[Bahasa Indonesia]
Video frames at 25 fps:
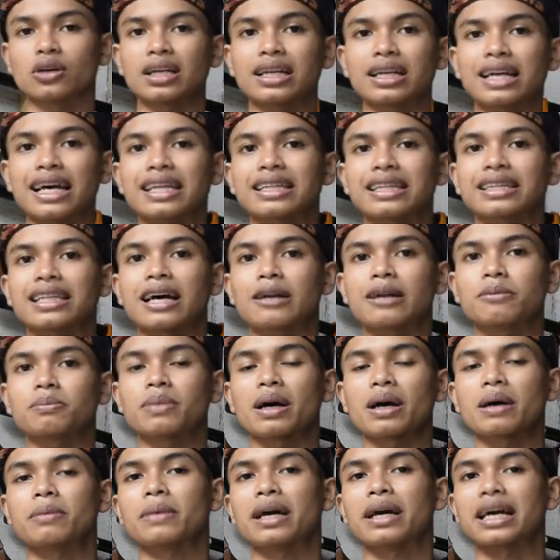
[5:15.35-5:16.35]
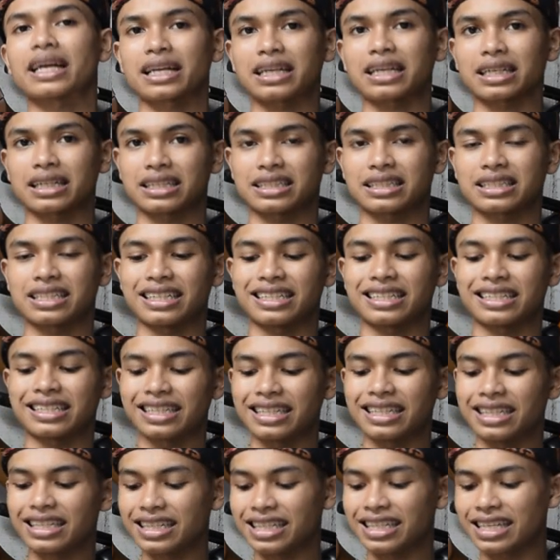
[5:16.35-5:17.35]
yang tanpa merek jadi
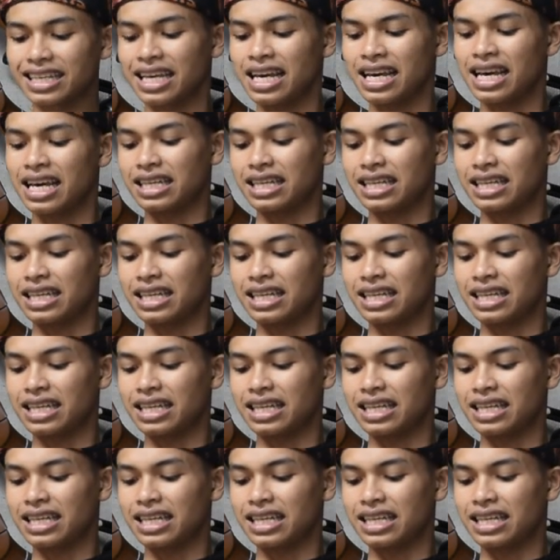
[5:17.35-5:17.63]
ini